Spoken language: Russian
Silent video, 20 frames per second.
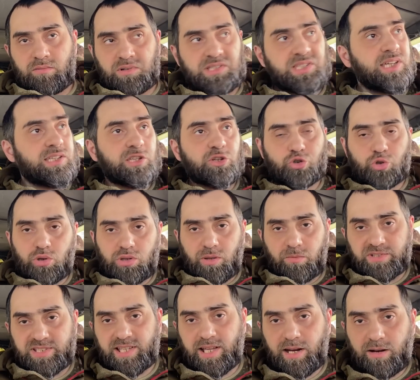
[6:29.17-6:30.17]
где-то
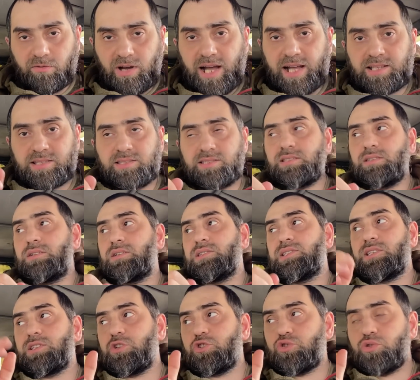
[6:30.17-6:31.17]
что-то взорвать,
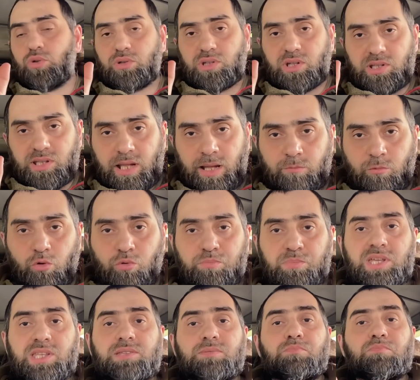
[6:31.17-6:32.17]
где-то что-то там
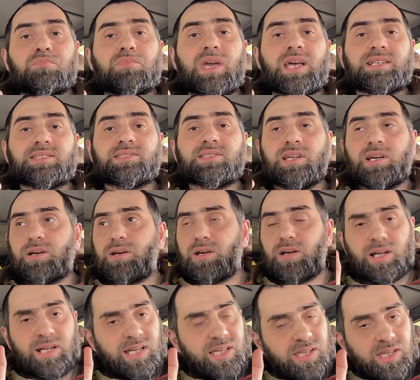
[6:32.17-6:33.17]
убить
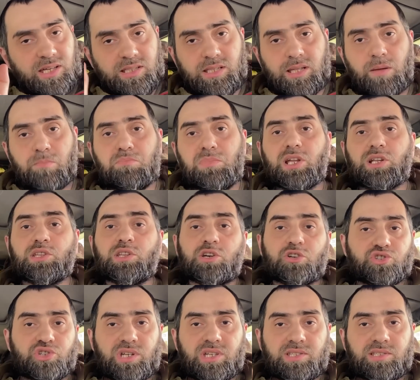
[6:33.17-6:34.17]
местных э, каких-то
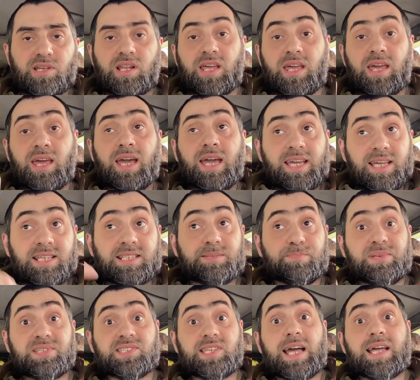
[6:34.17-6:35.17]
мирных жителей и
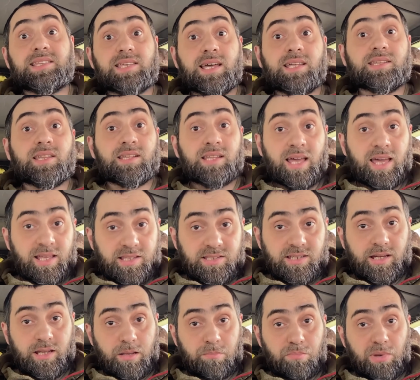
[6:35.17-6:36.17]
списать это на
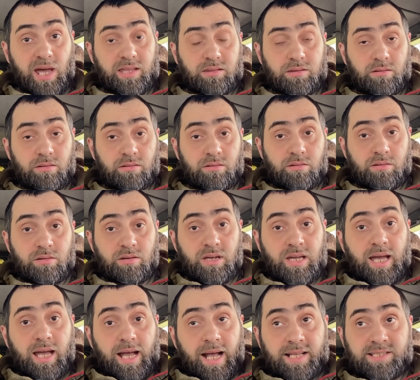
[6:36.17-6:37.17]
этих ребят,
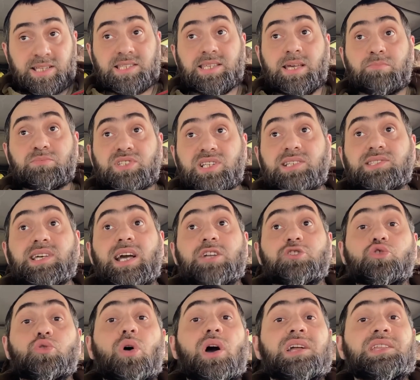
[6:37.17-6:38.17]
а затем
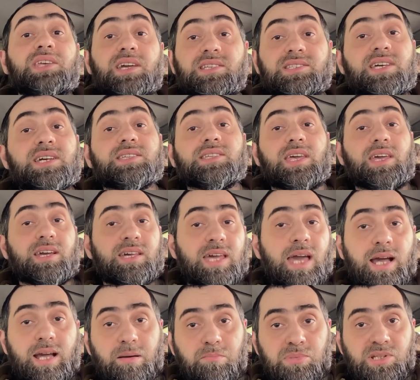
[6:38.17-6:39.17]
сказать, что они где-то их
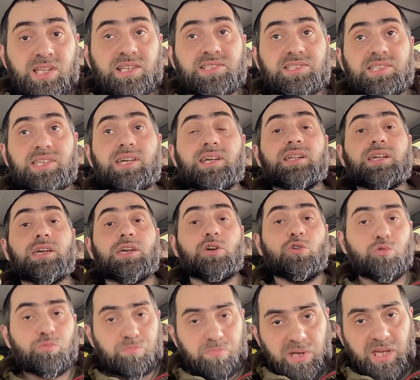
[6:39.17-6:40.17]
якобы настигли
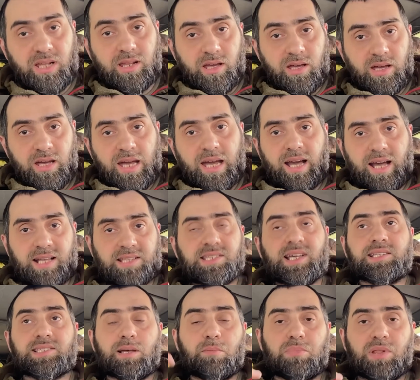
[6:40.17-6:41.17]
и убили,
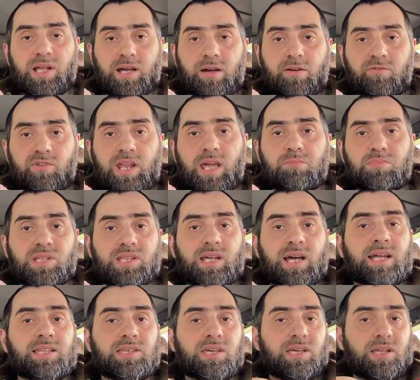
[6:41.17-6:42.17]
хотя
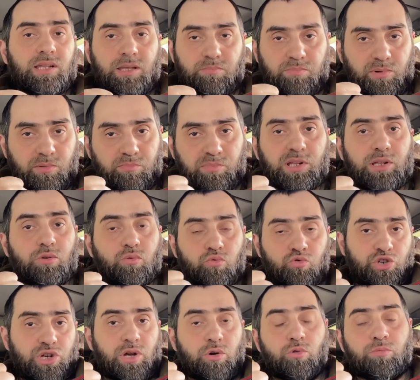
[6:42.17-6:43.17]
заблаговременно они либо были
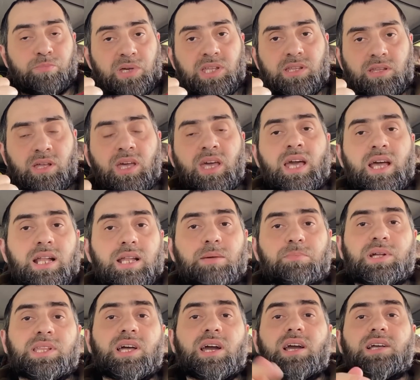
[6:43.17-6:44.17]
уже убиты,
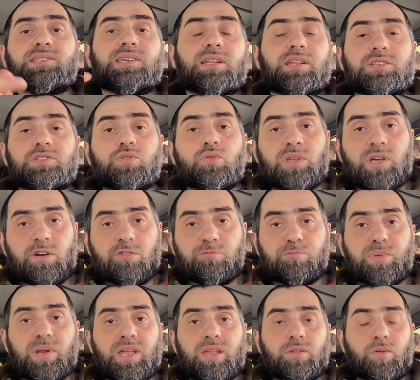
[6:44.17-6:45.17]
либо находились у них
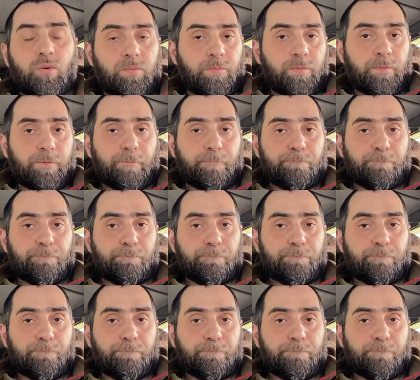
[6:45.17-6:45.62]
в плену.